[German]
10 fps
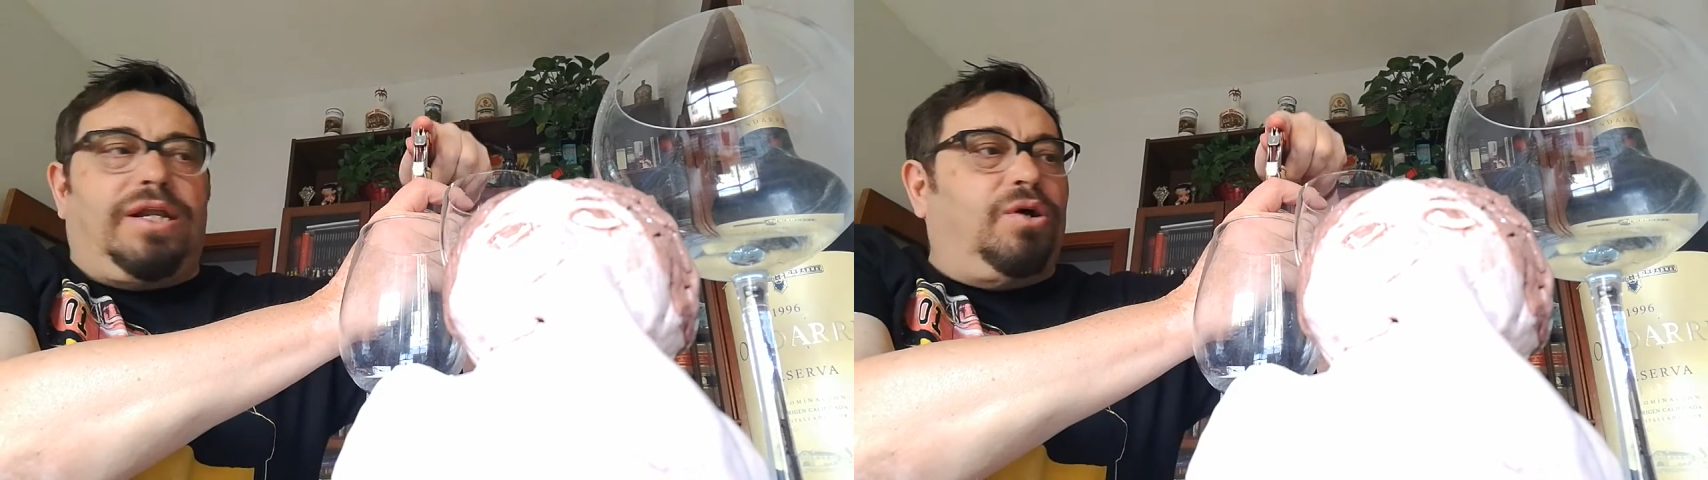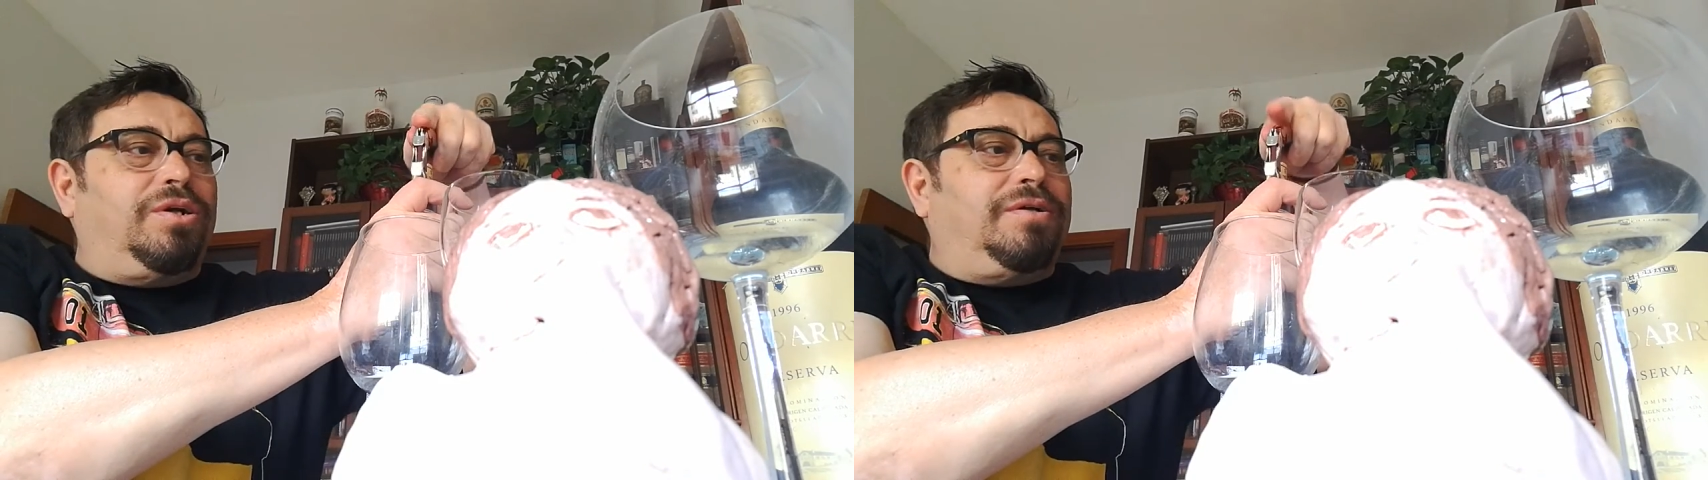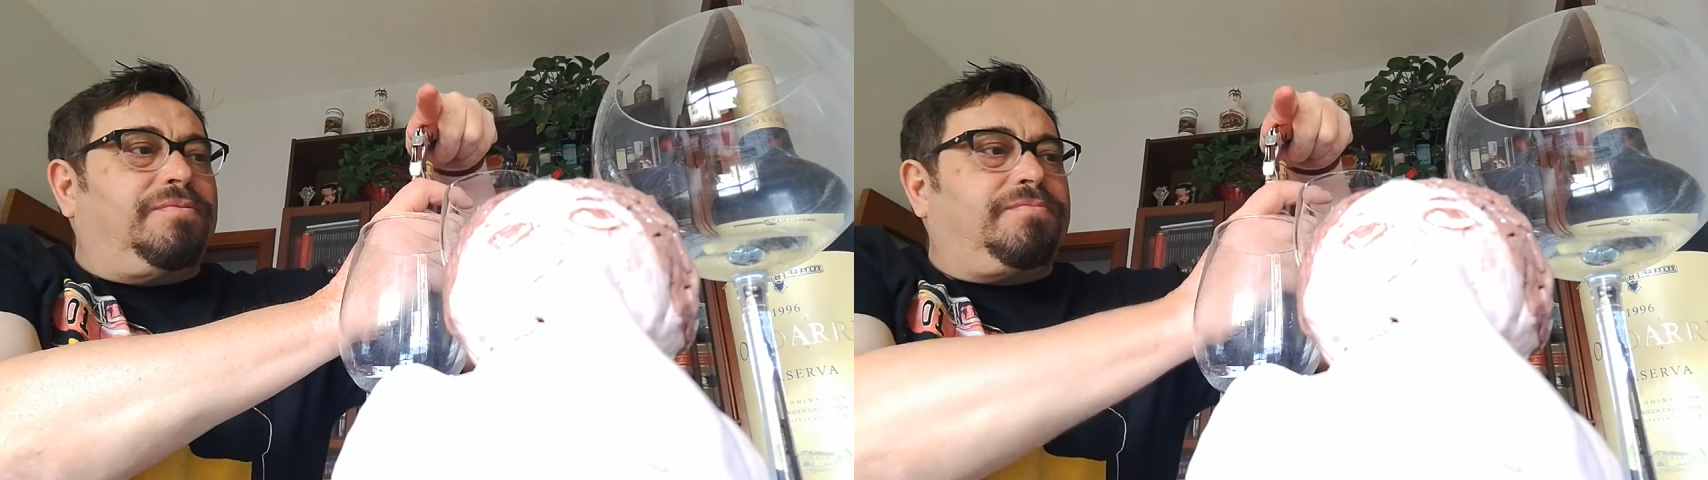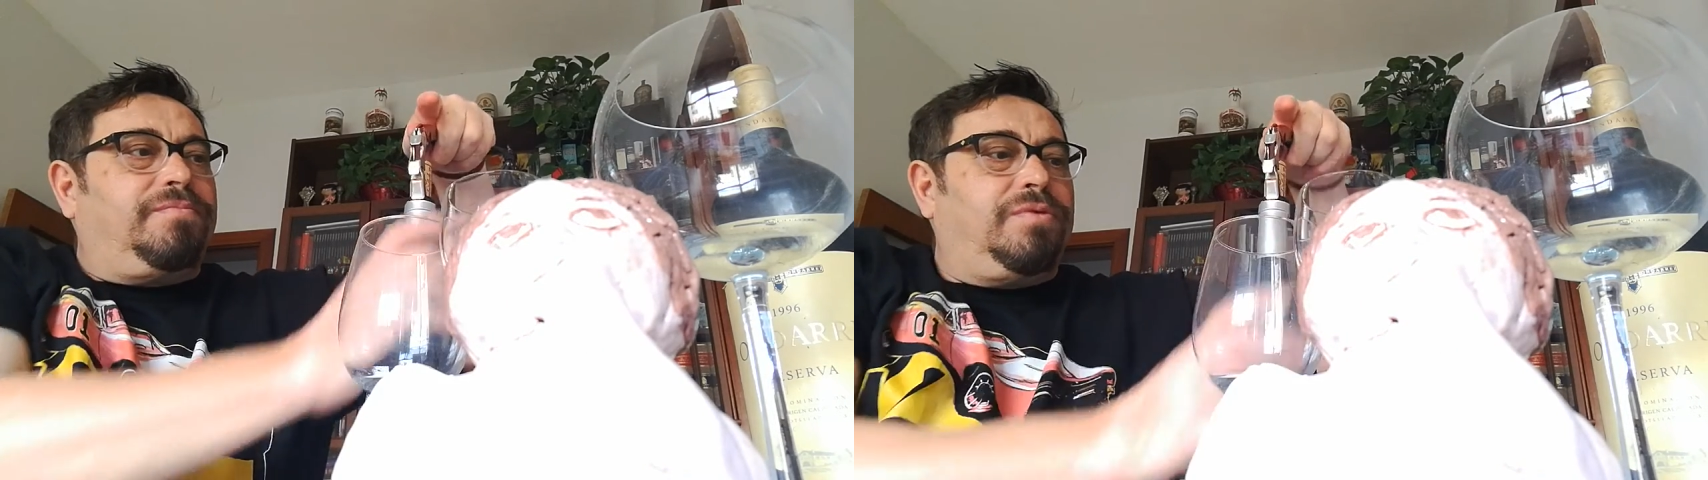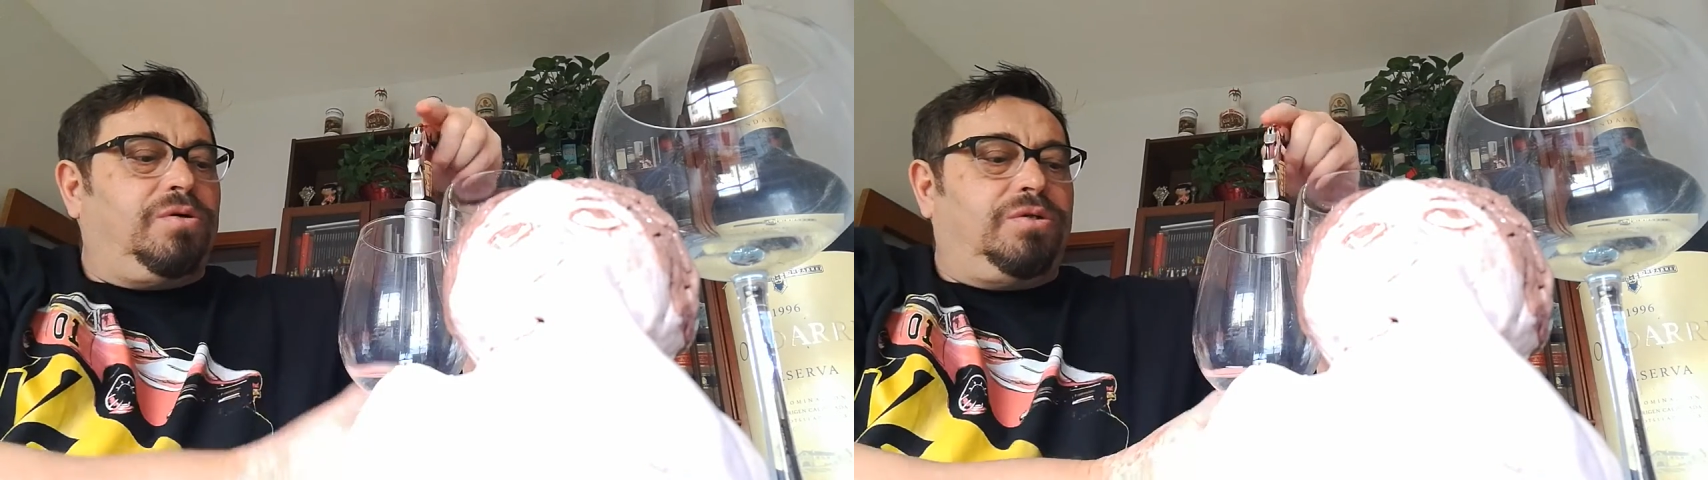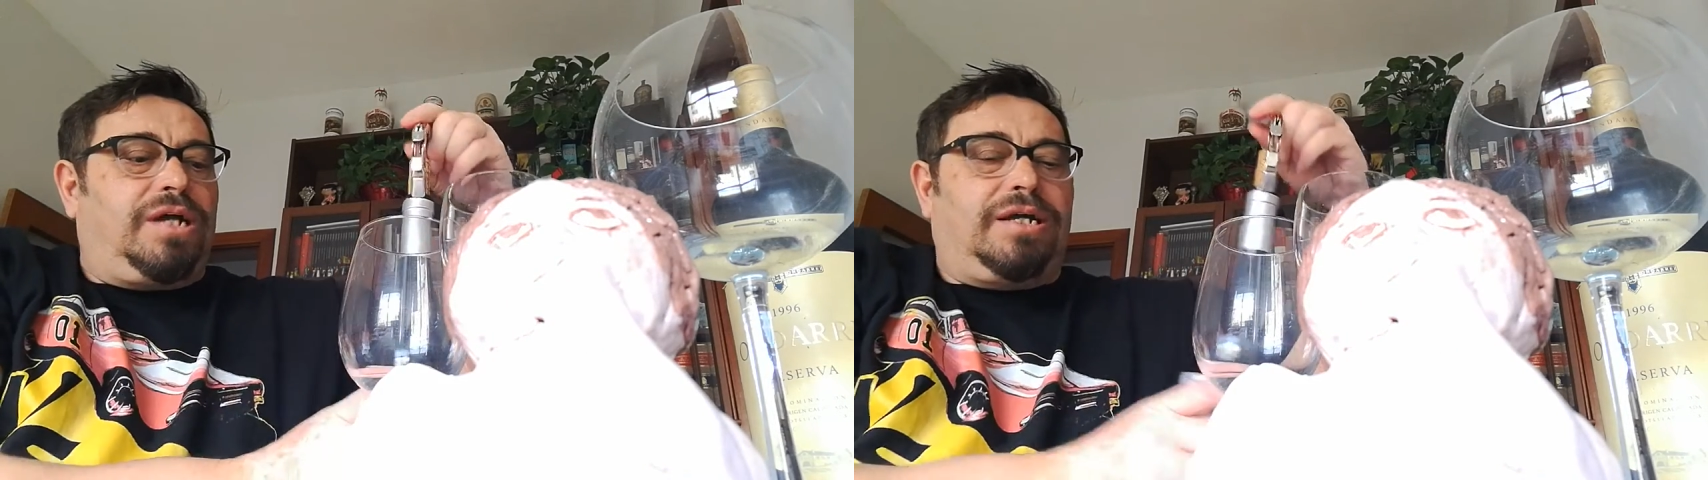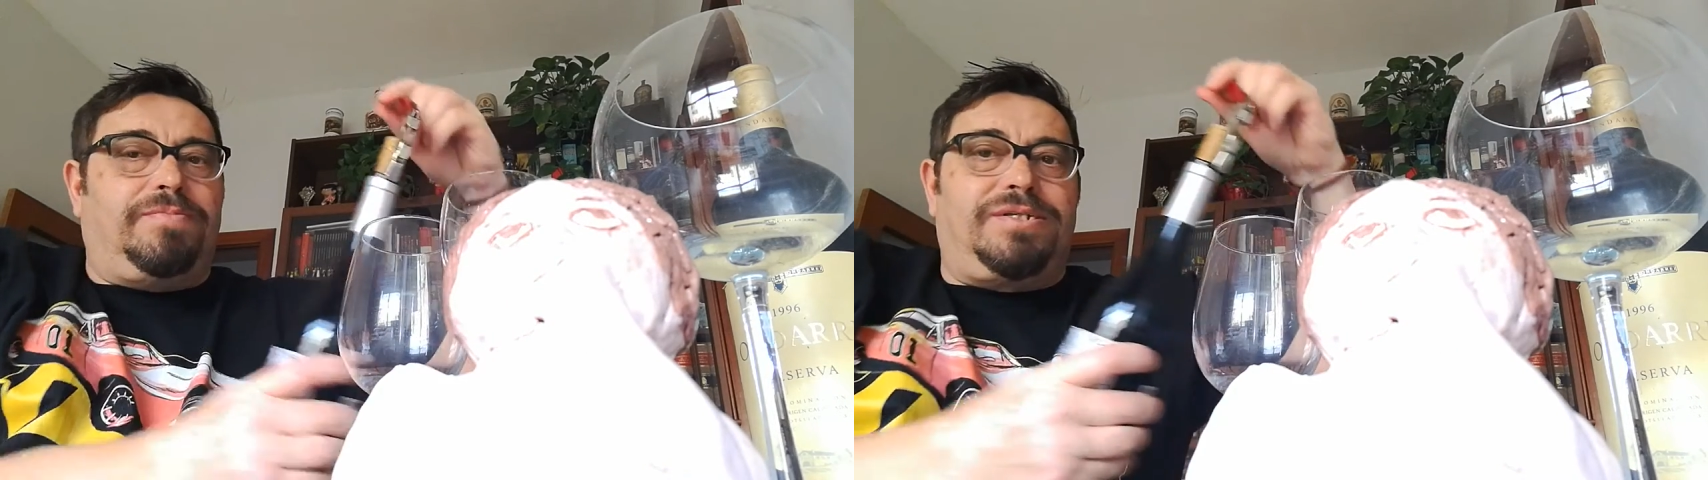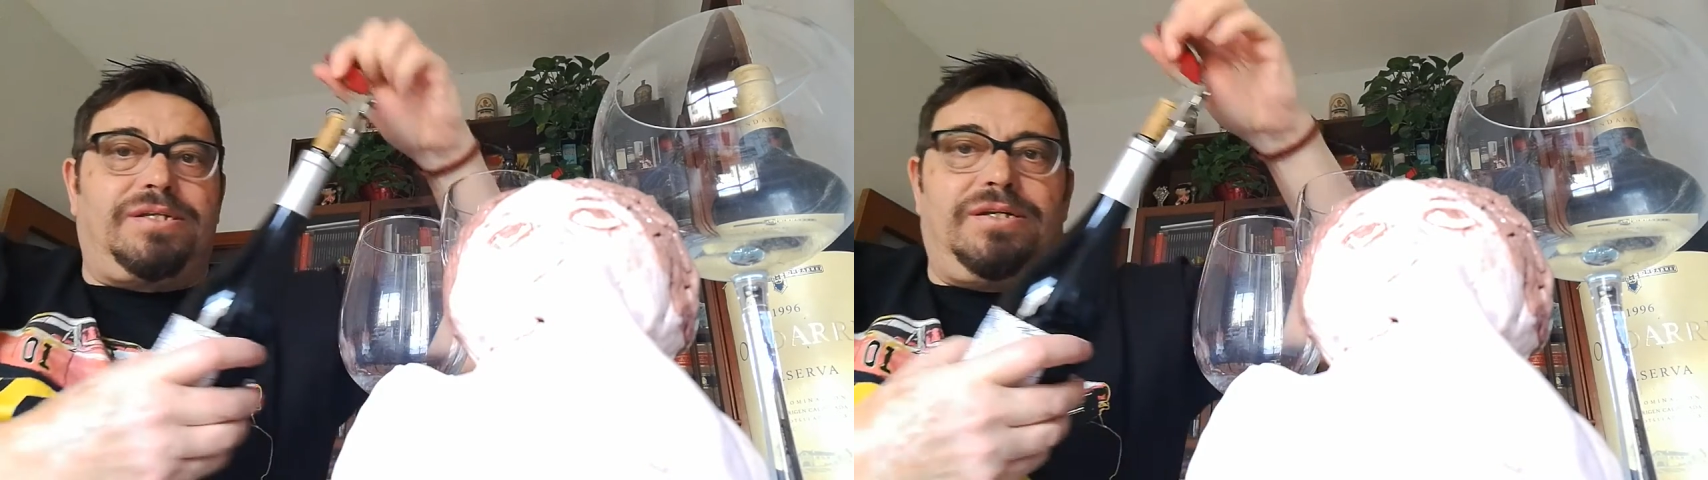Leon. Und da
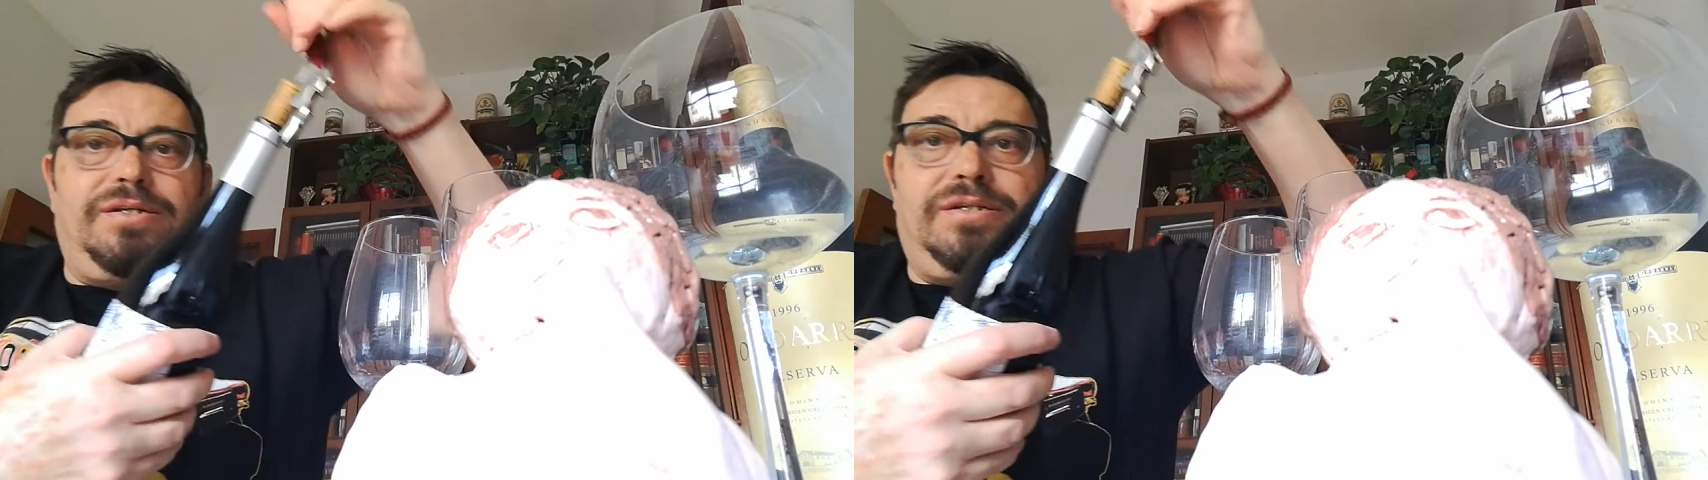gibt es